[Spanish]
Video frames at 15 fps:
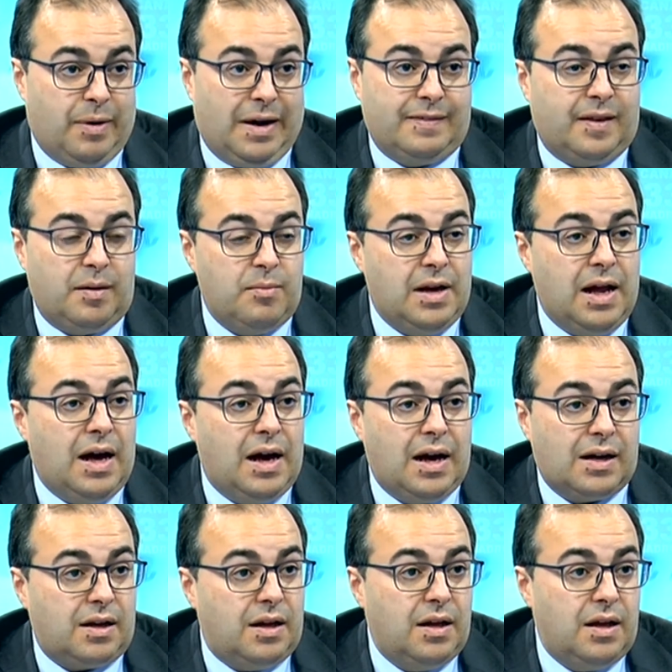para
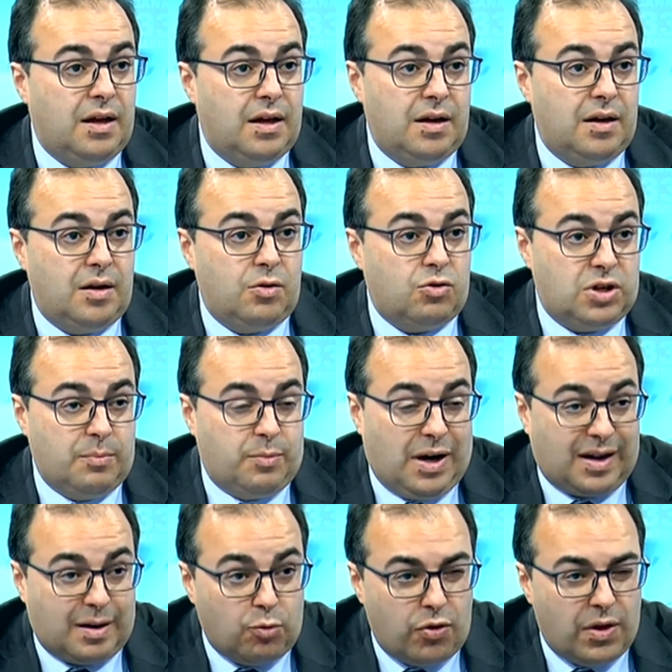terminar, eh, no sé,
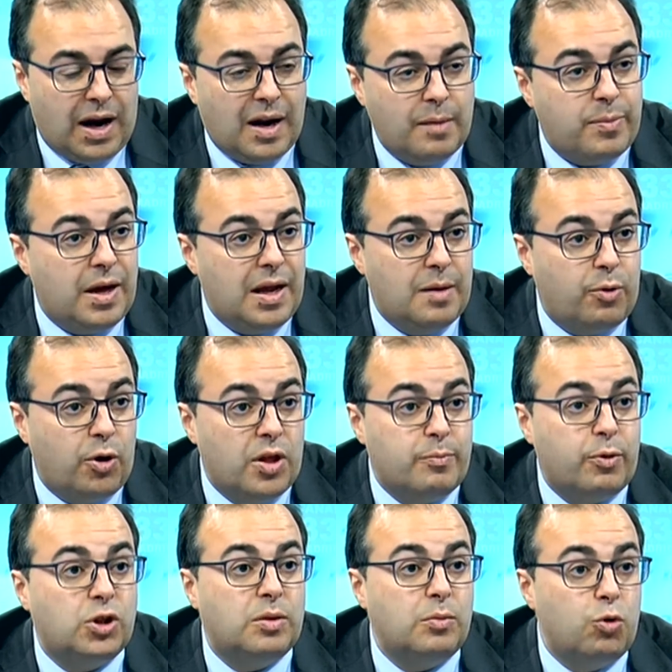para remodelar el,
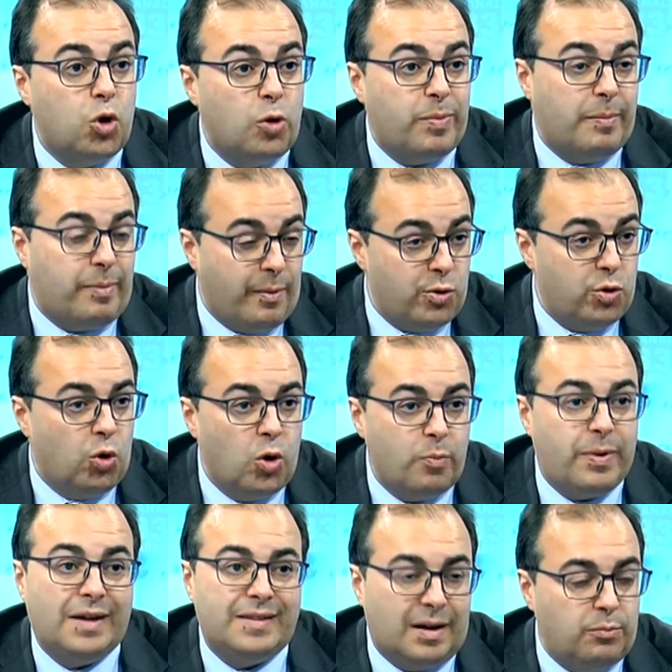Polideportivo Europa, el Pabellón
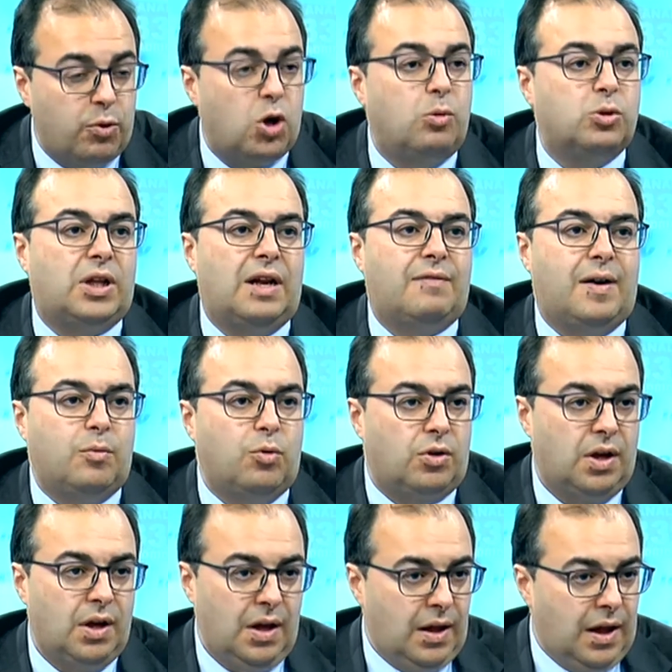Europa, tampoco votan a favor.